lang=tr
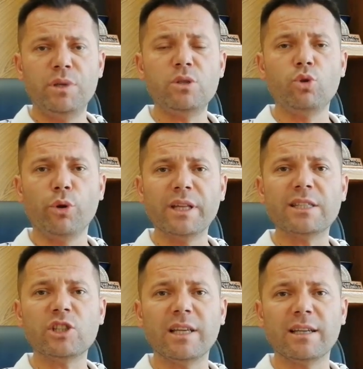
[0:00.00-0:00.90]
biz
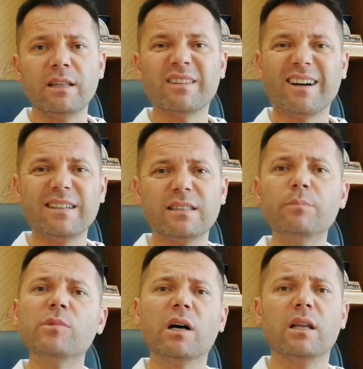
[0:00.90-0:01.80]
yöneticilerin
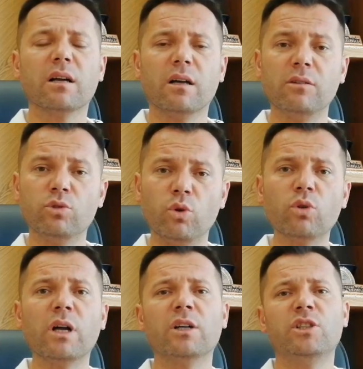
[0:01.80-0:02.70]
tanıtımla alakalı
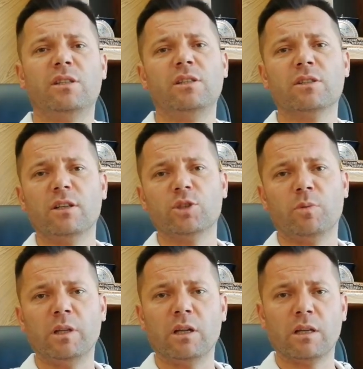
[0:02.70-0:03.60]
çok daha ciddi
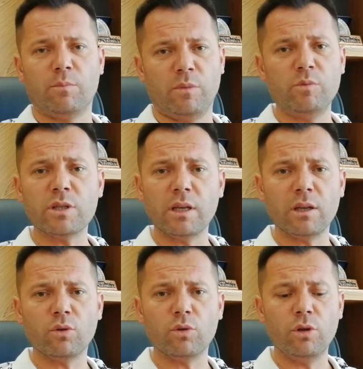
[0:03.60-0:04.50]
çalışmalar yapmamız
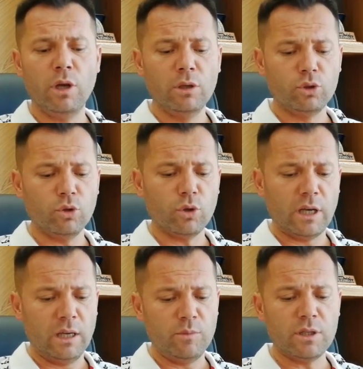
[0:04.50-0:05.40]
gerekiyor.
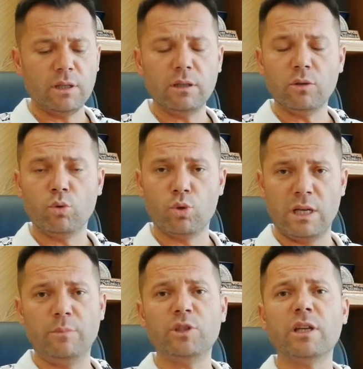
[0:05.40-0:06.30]
Çünkü elimizde
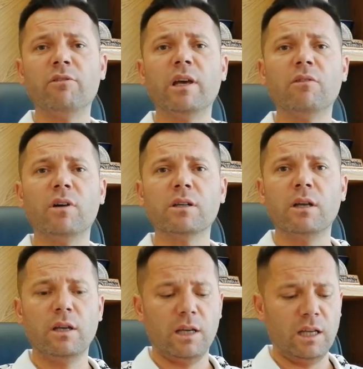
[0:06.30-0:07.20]
güzel bir cevher var,
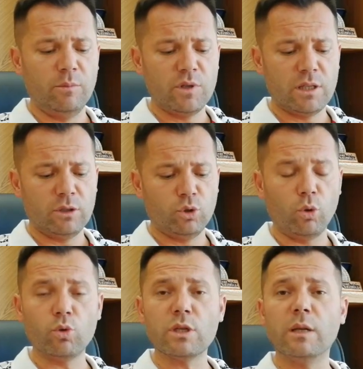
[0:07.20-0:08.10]
elimizde
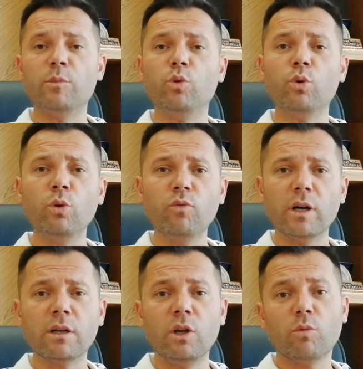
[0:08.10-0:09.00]
çok güzel bir ürün
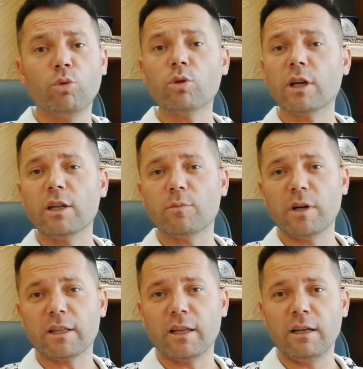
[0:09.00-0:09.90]
var. Bunu
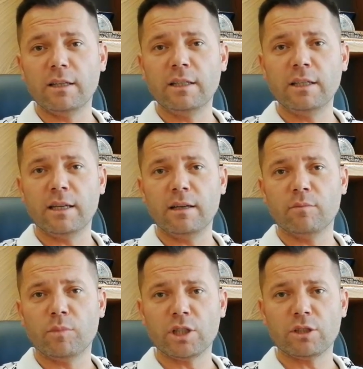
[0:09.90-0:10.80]
tanıtmak da
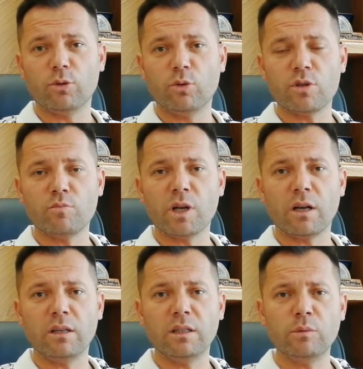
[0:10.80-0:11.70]
yine başta Turizm
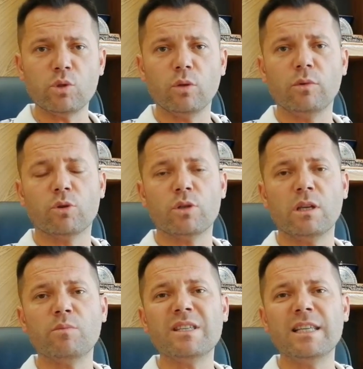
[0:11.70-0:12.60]
Bakanlığımız olmak
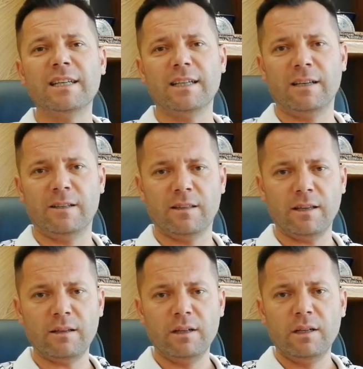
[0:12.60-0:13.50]
üzere bizlerin elinde.